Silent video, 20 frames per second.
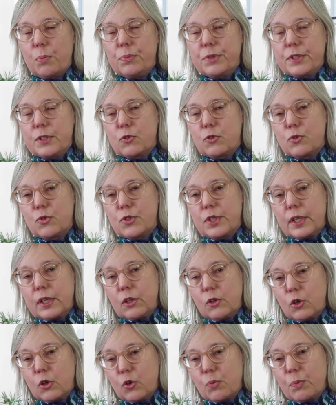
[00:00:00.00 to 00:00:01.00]
c'est une
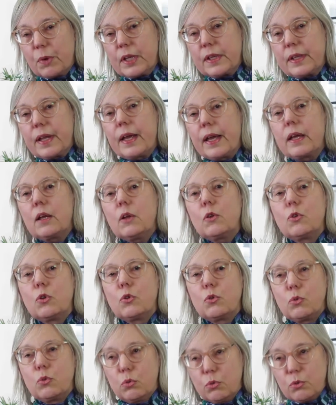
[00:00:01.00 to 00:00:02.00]
série documentaire
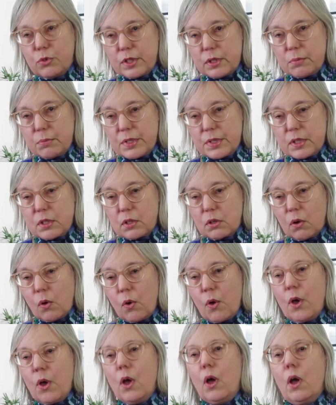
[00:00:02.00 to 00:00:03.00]
de 12 émissions